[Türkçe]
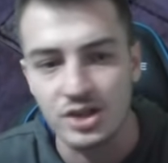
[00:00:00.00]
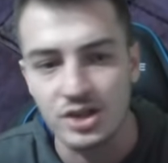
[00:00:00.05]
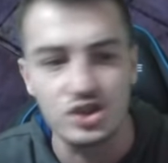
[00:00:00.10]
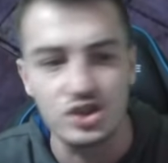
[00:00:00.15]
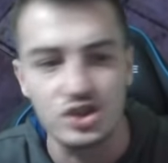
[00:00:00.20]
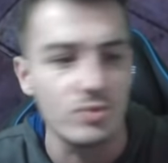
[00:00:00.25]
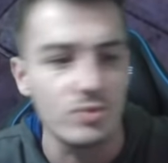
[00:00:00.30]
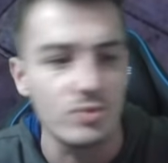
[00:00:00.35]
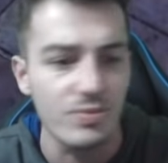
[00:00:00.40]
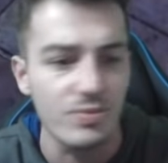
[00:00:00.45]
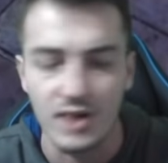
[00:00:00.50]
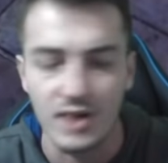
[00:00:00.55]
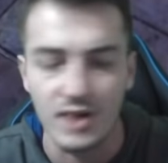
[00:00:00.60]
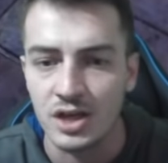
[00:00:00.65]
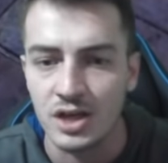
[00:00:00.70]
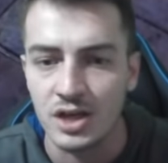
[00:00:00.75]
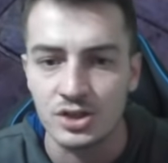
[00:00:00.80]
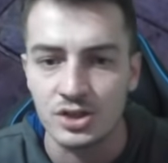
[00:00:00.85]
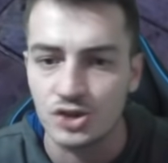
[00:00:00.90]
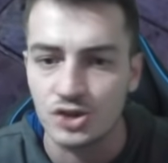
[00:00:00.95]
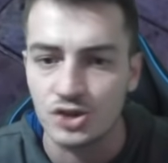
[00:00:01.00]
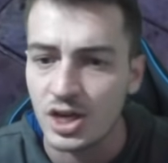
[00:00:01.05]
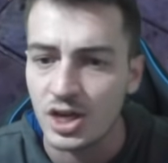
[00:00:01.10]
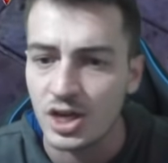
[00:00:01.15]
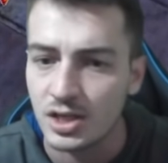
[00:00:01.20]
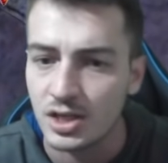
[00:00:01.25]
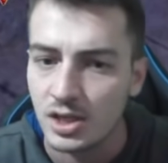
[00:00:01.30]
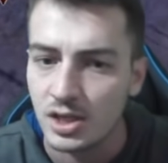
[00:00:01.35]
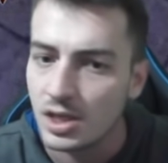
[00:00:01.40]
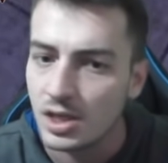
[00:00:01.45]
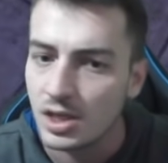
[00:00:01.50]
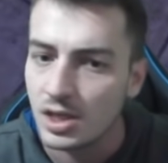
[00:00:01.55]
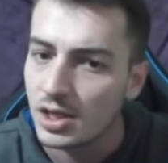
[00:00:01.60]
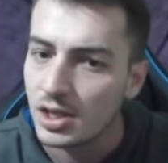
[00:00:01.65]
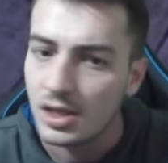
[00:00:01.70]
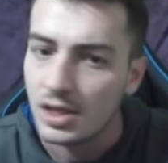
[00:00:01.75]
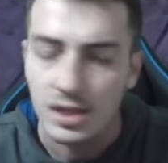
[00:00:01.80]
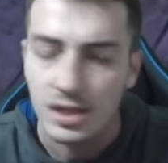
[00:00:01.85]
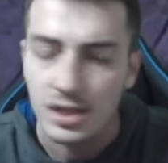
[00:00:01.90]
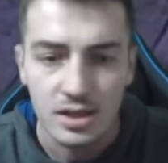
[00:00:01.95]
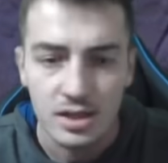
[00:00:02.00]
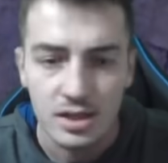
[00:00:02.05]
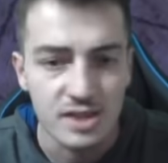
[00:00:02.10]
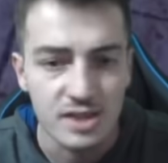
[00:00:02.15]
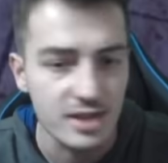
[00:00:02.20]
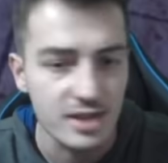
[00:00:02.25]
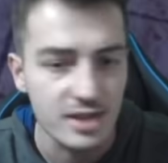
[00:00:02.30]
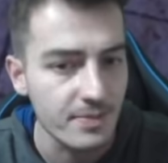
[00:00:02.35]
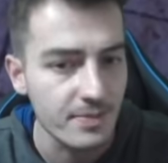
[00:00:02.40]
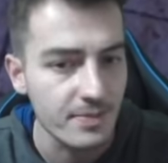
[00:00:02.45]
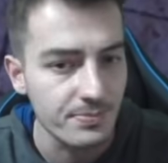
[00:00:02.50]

Camımı falan kıracak. Neyse.